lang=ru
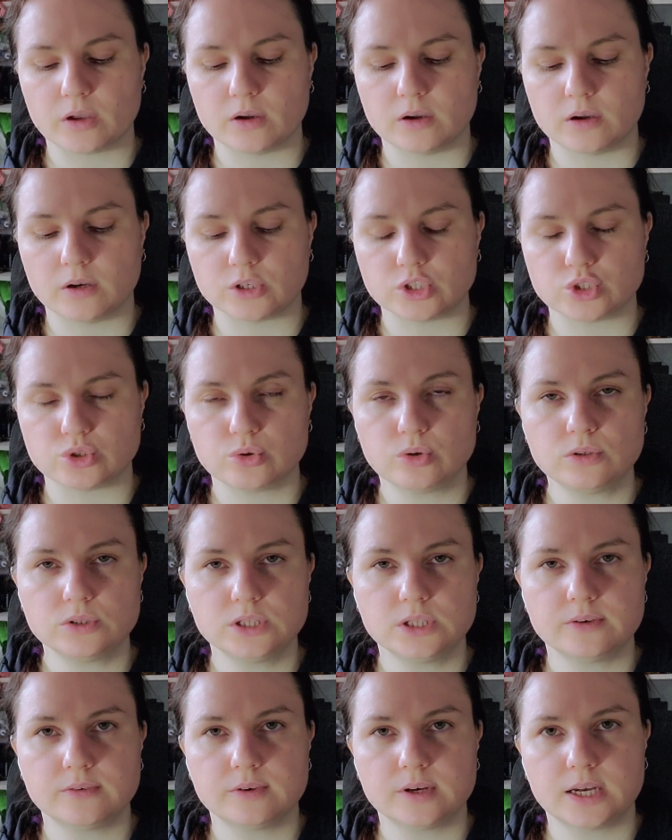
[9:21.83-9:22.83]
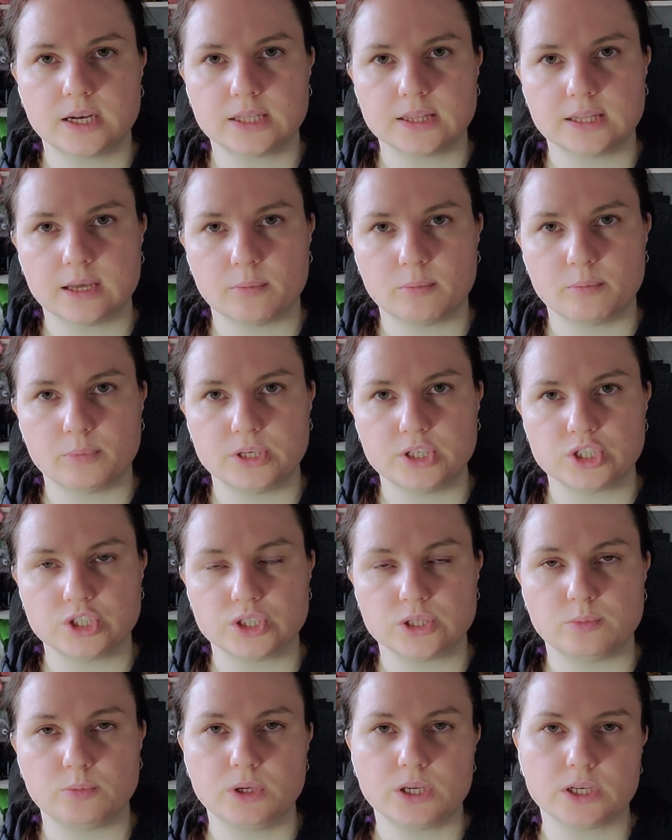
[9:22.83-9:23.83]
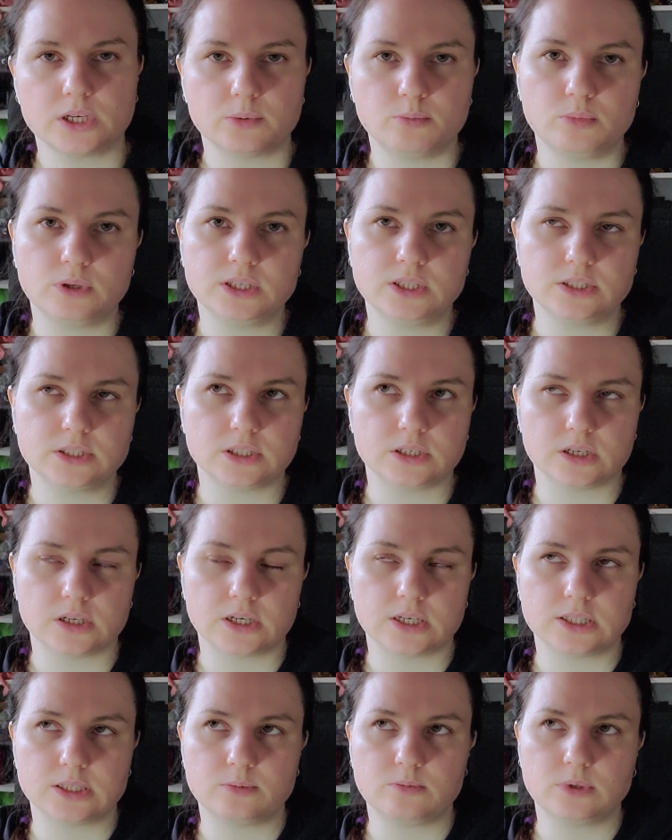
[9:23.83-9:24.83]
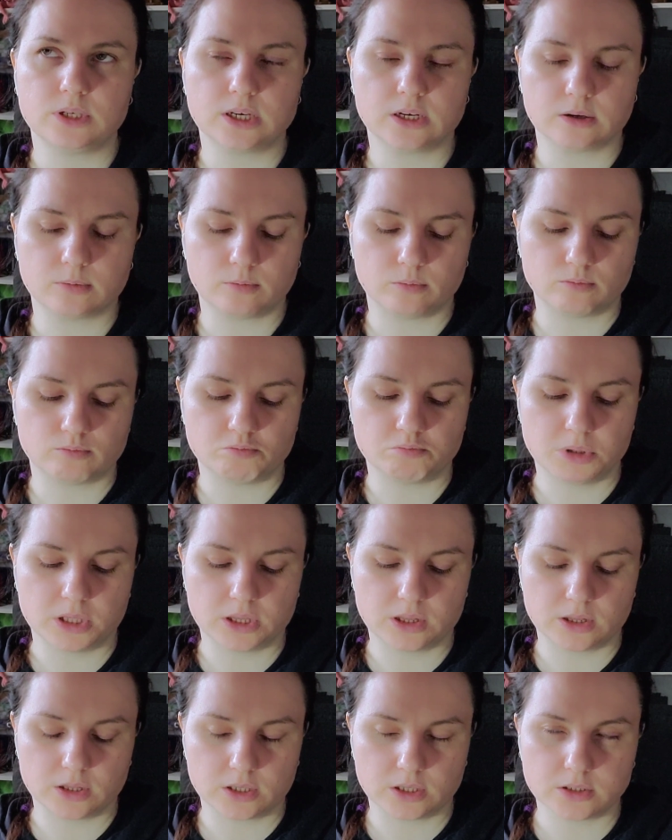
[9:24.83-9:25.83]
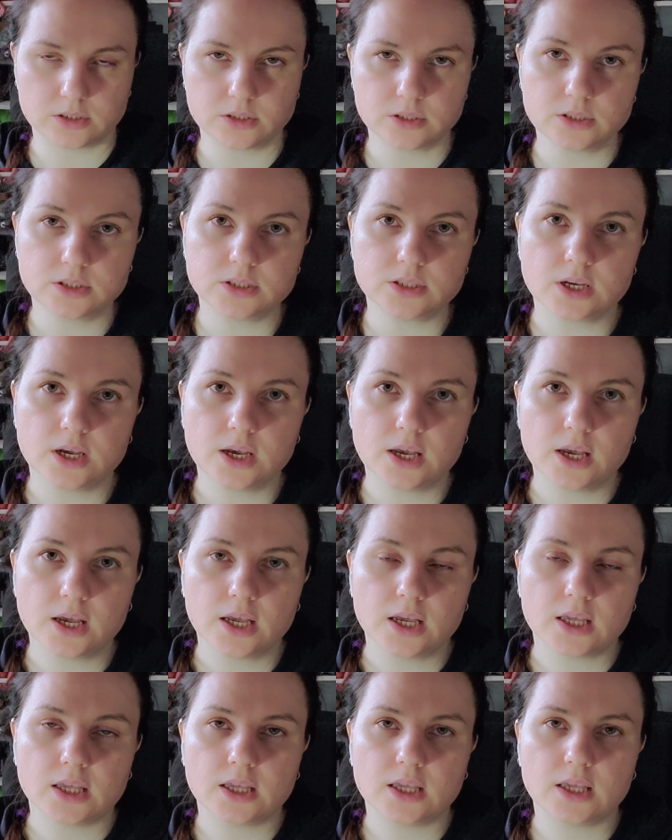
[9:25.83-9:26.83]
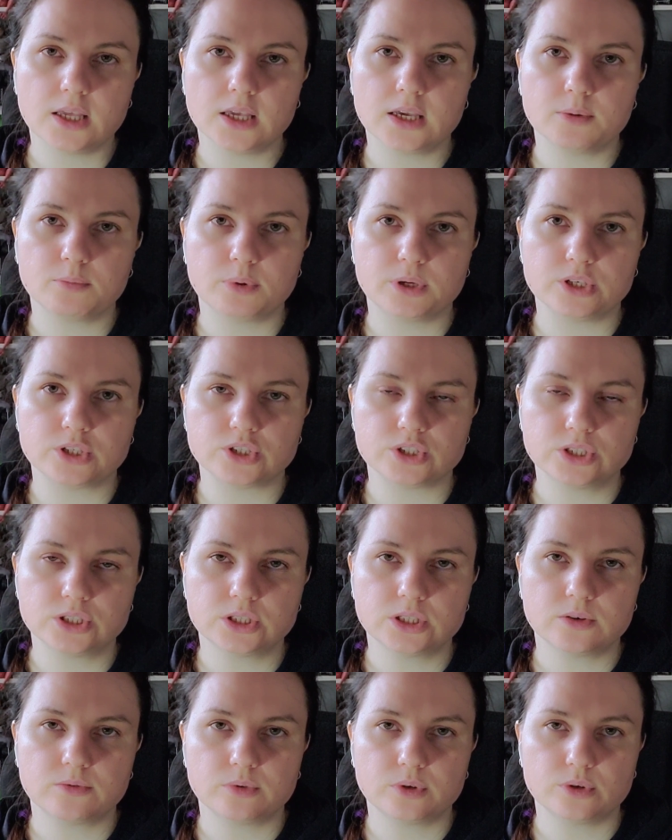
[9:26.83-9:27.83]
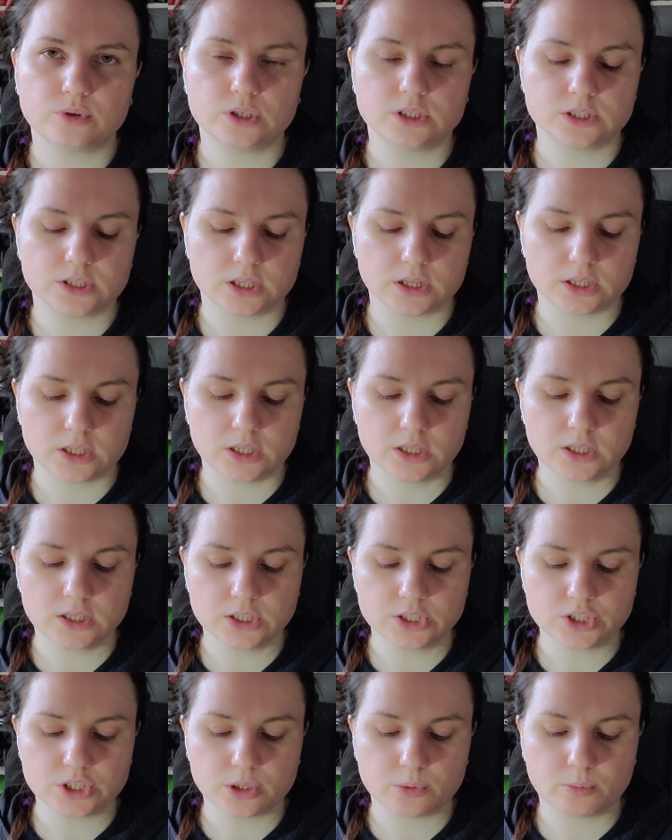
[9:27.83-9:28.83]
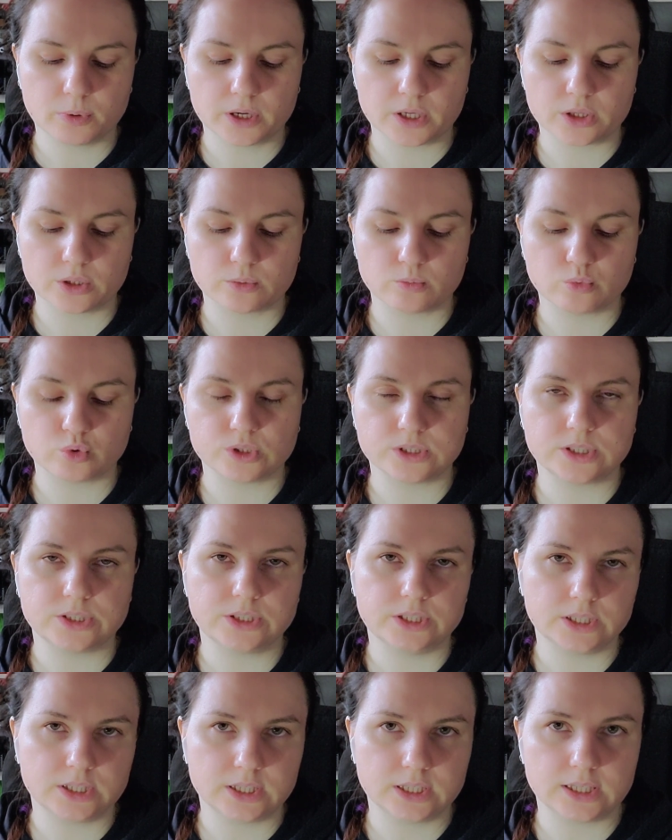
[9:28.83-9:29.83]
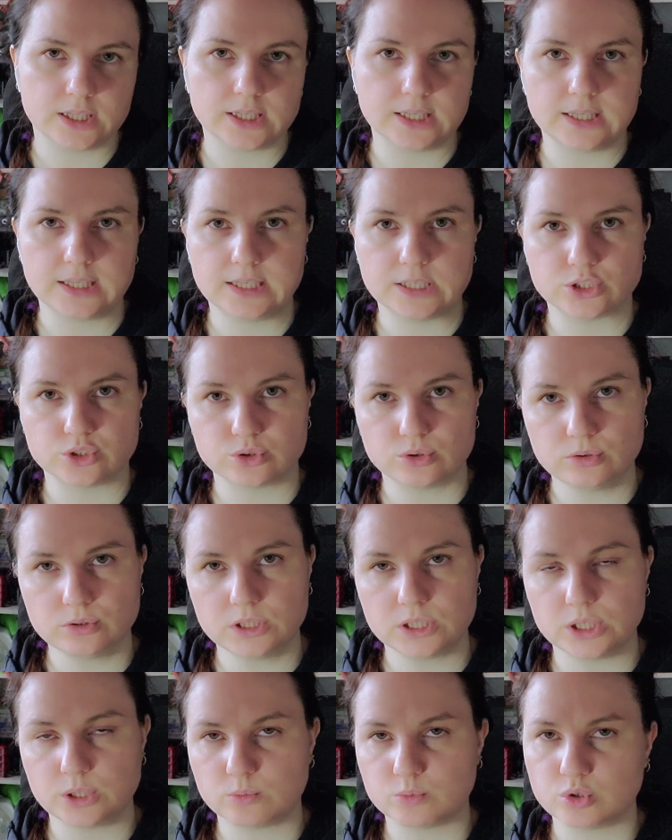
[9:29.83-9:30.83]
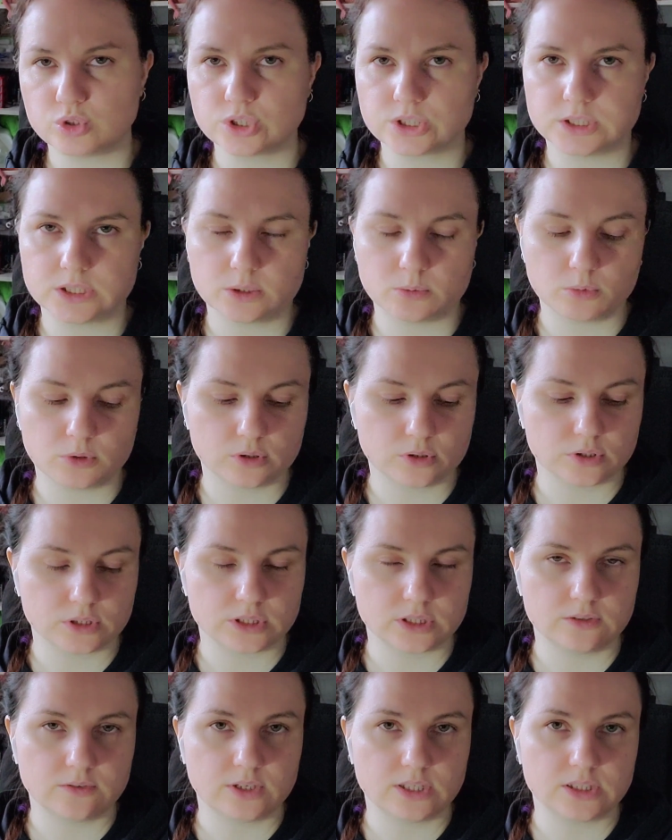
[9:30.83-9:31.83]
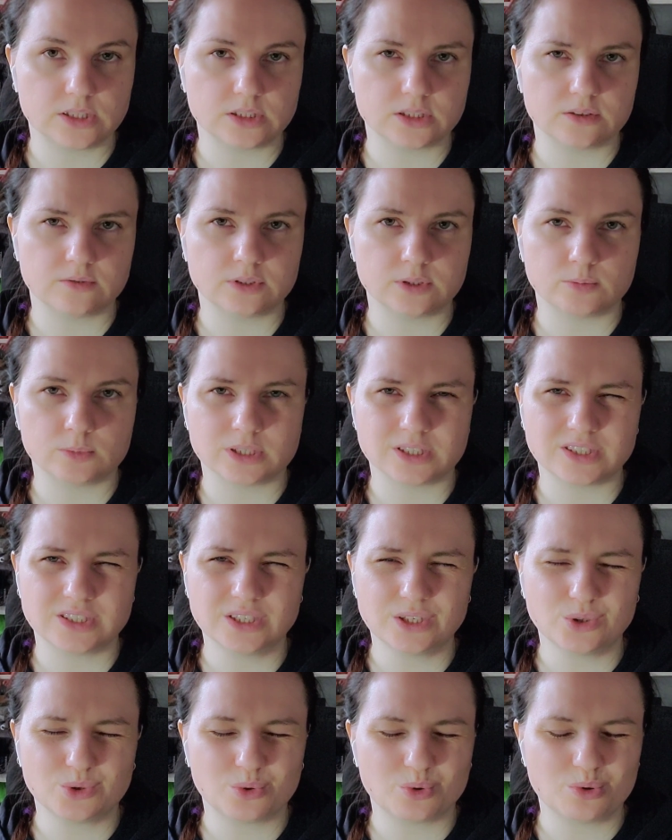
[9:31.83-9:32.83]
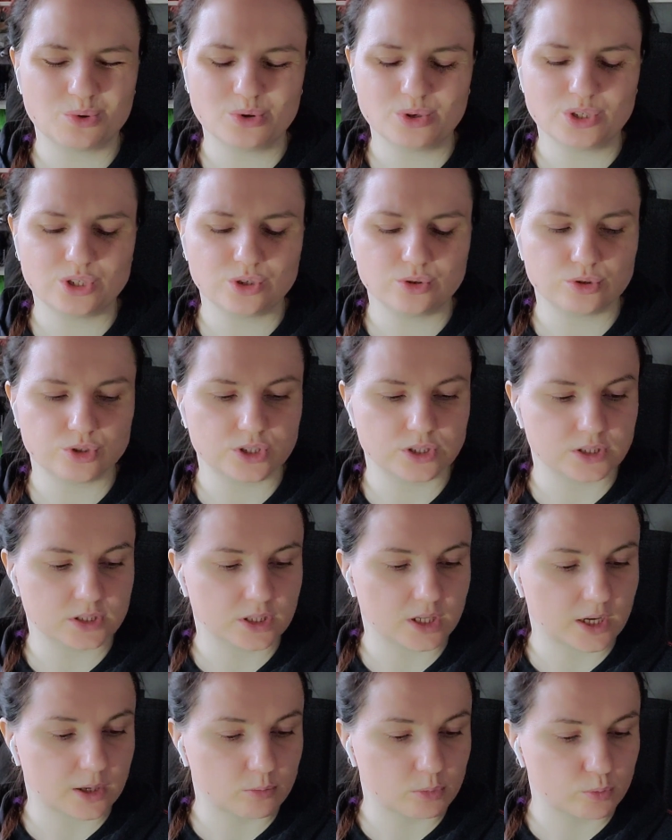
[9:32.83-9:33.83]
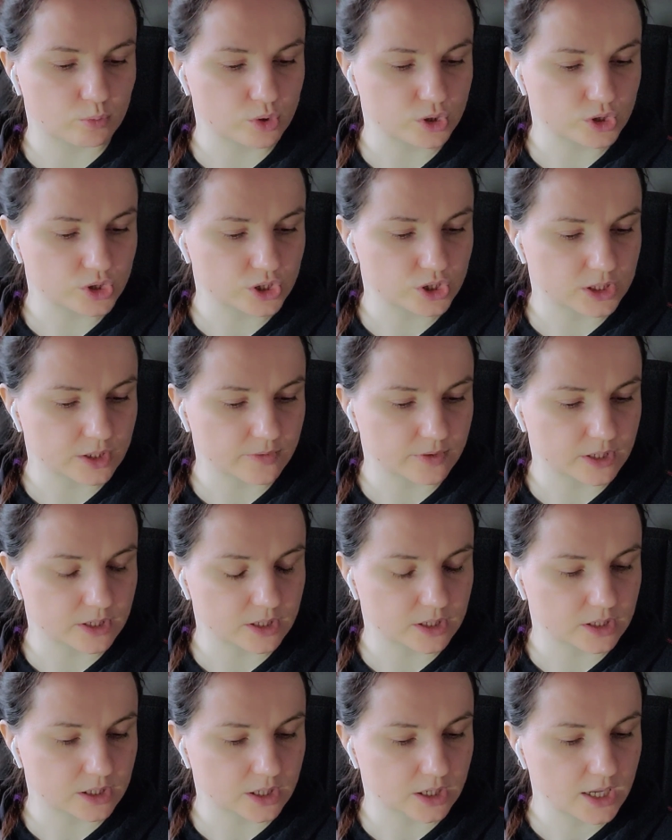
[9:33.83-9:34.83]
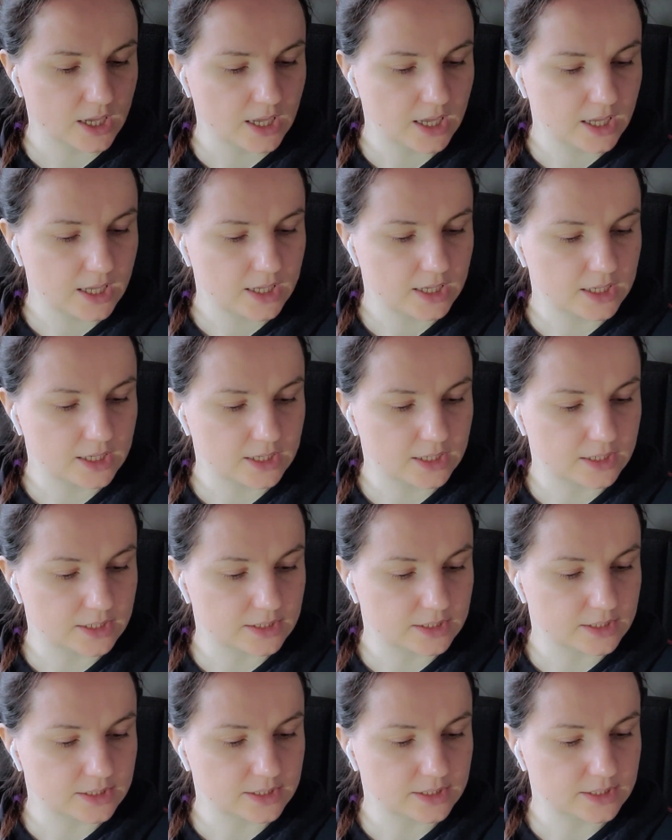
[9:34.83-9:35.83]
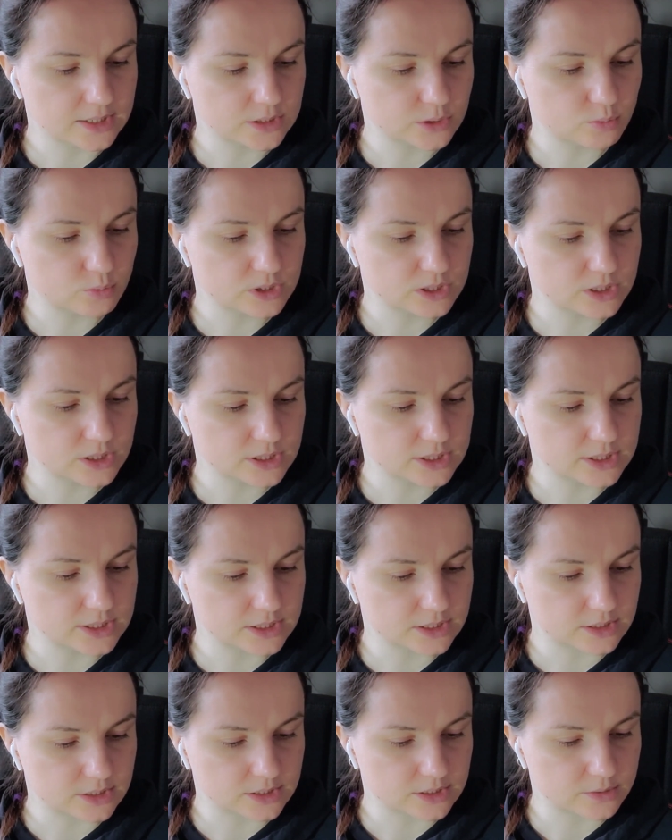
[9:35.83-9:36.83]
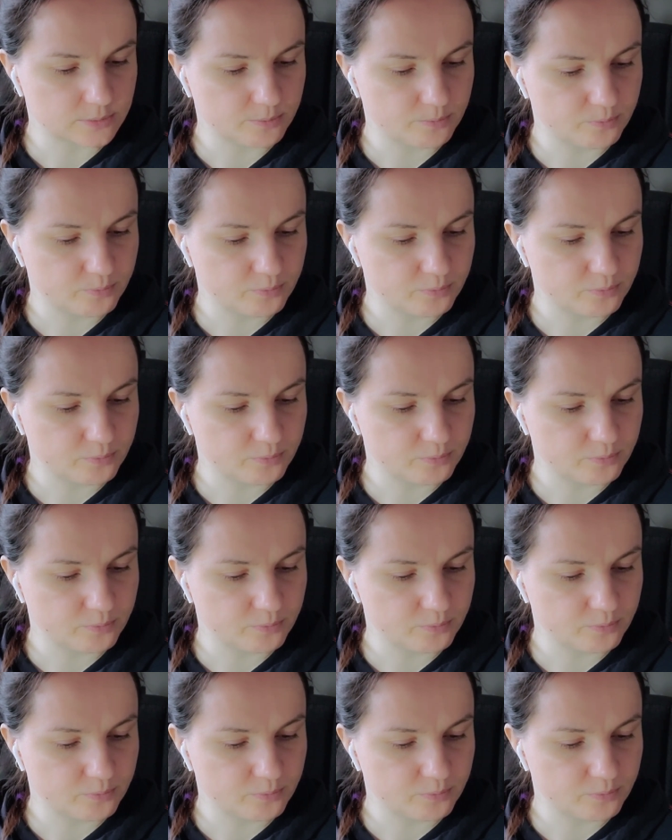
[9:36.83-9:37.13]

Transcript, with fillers: а, желтого. Там пришит микробисер размером 15 и пришита флюоресцентной ниточкой, поэтому синий и желтый немножко тем... А, светится в темноте, но очень-очень слабо. Больше, наверное, так а, нет смысла делать.